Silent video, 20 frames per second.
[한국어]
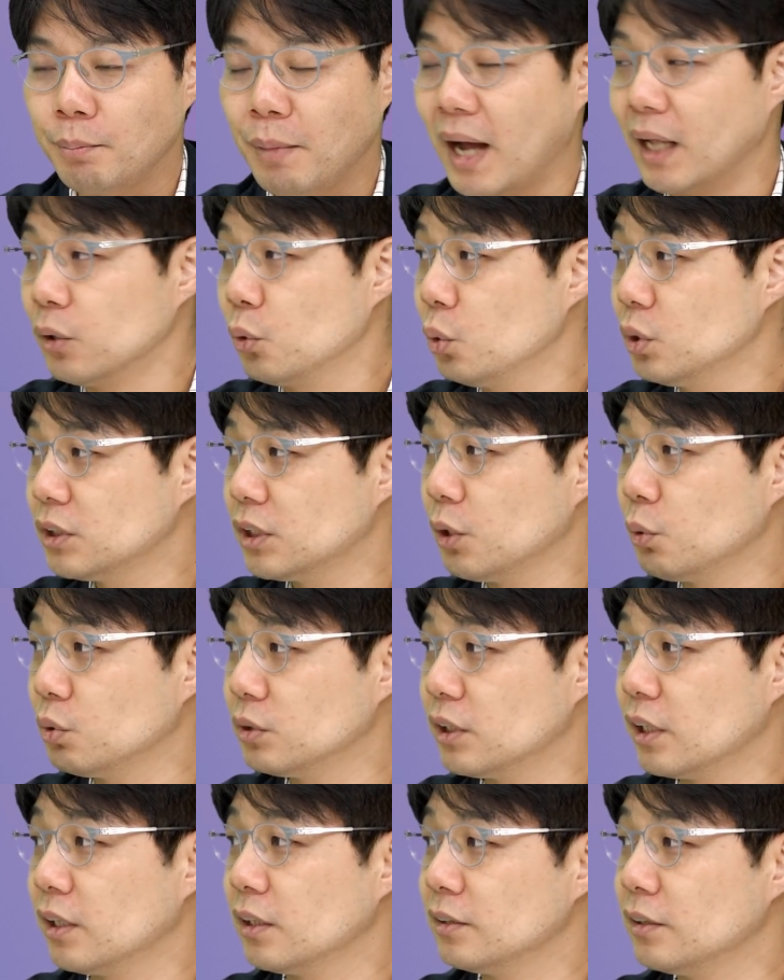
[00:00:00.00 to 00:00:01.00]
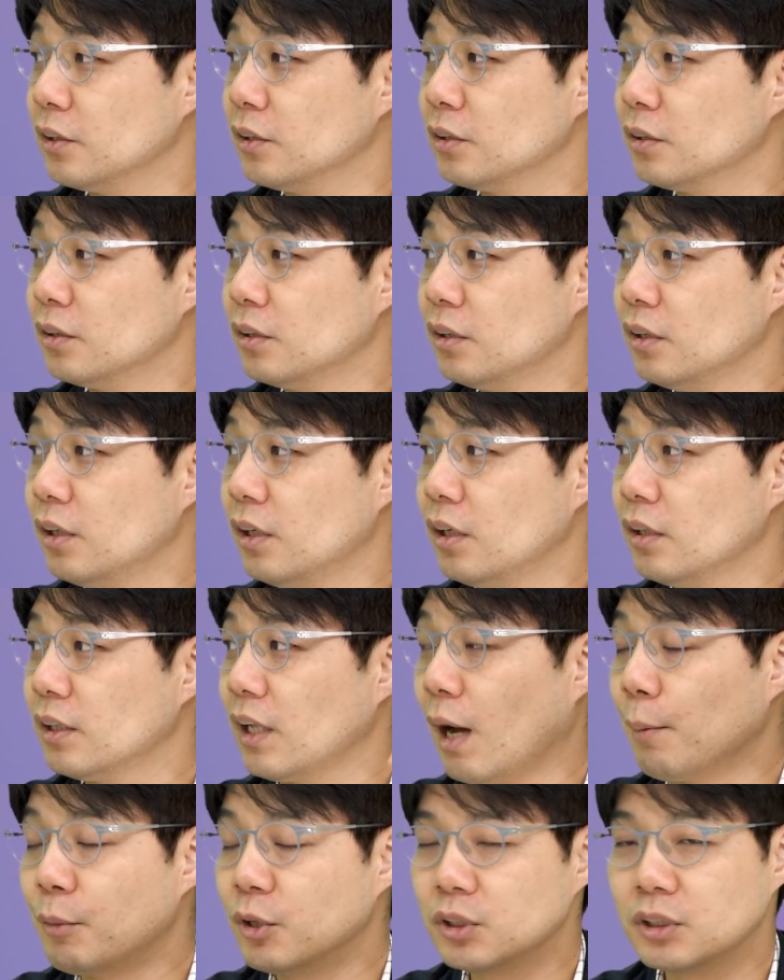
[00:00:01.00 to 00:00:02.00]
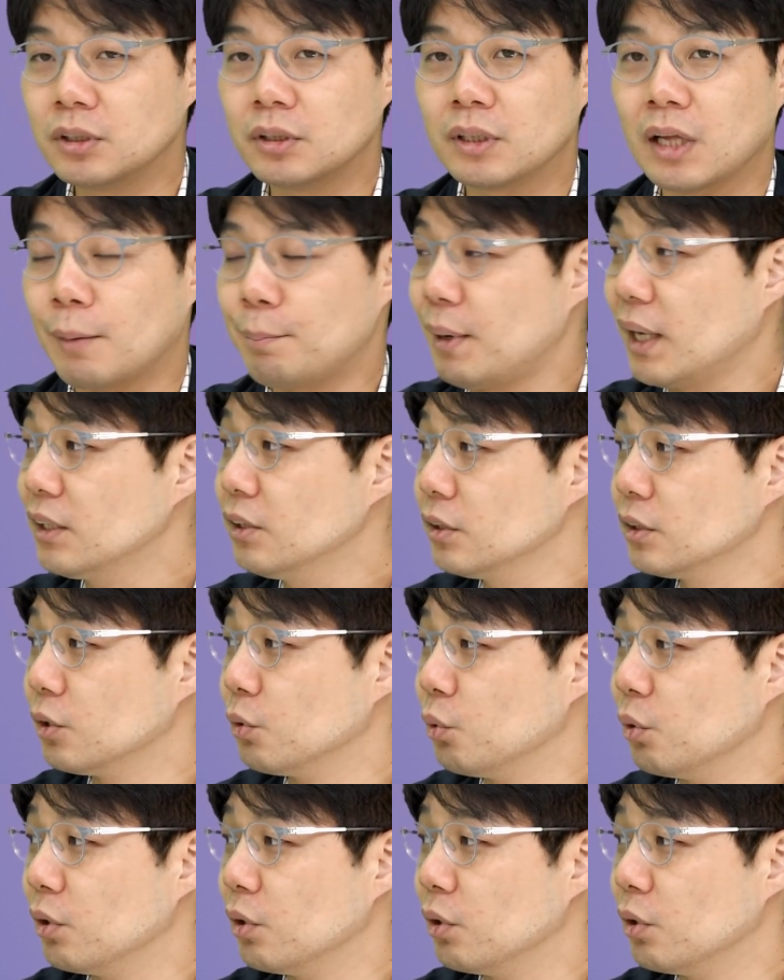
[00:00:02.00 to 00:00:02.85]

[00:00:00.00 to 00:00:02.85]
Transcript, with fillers: 반도체 혼자 했어요. 나머지는 다 빠졌어요,